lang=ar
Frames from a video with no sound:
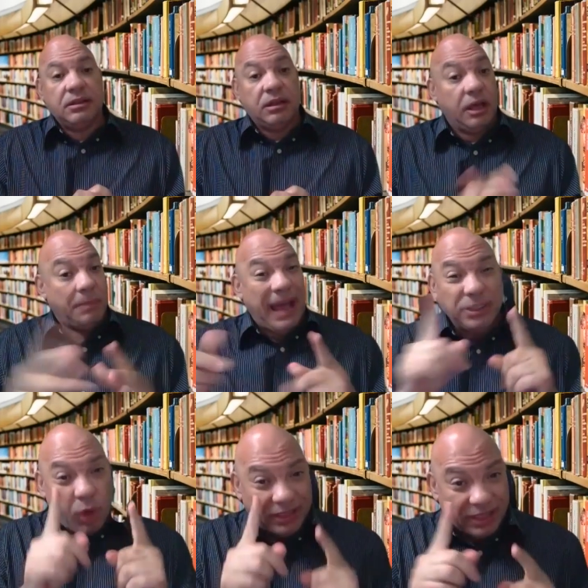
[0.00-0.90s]
آه، بعد
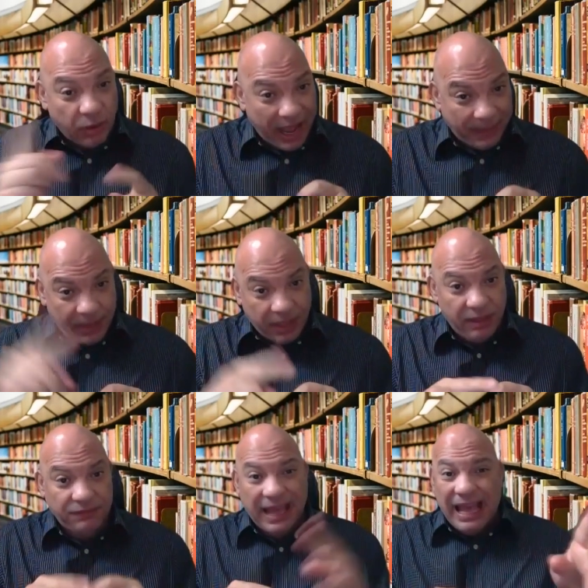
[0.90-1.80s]
محاضره واحده
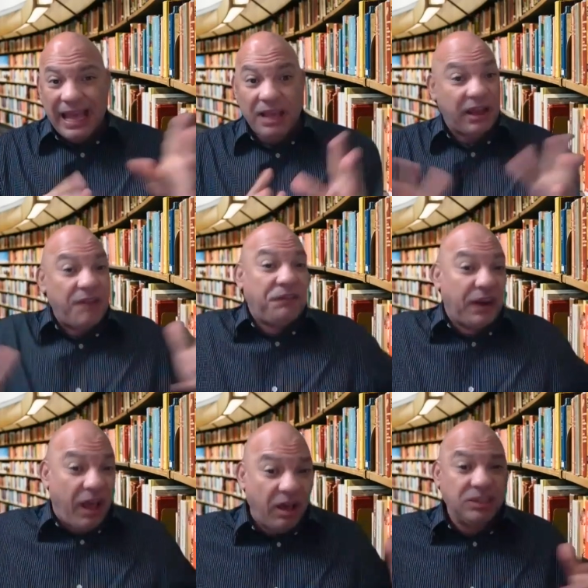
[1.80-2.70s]
فكان
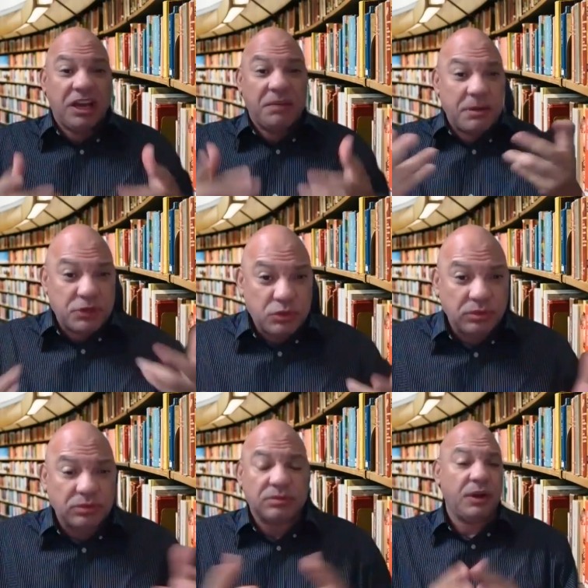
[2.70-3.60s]
فرحان كان
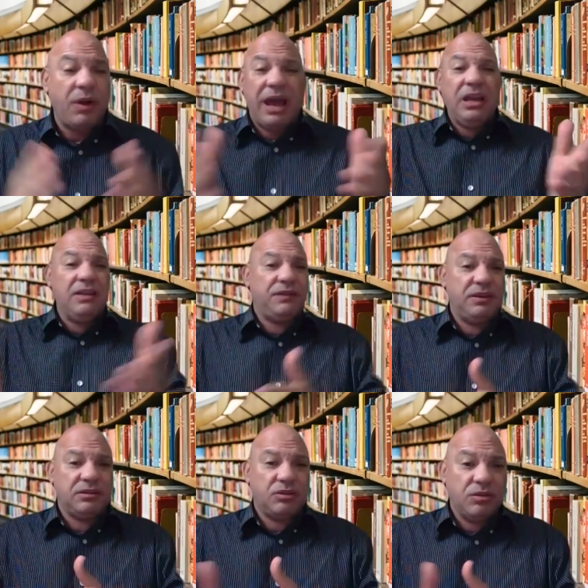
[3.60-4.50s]
مبسوط فهو قال لي في
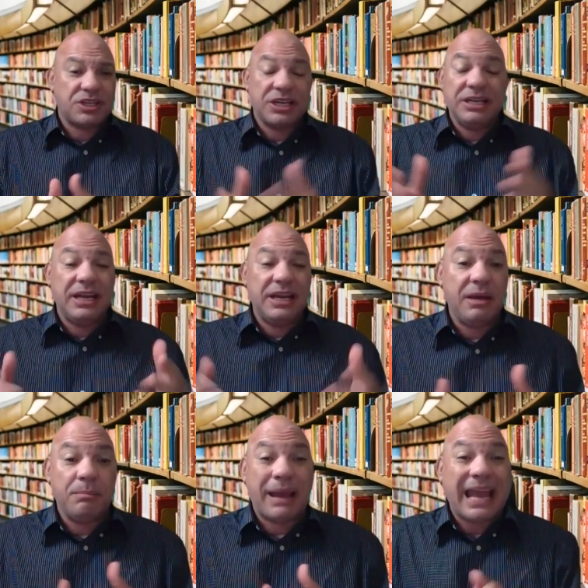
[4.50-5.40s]
الكورس ان انا
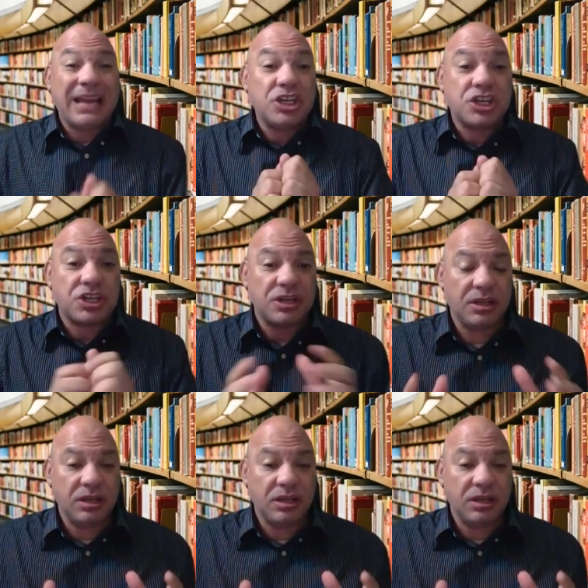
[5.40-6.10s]
ما خدتش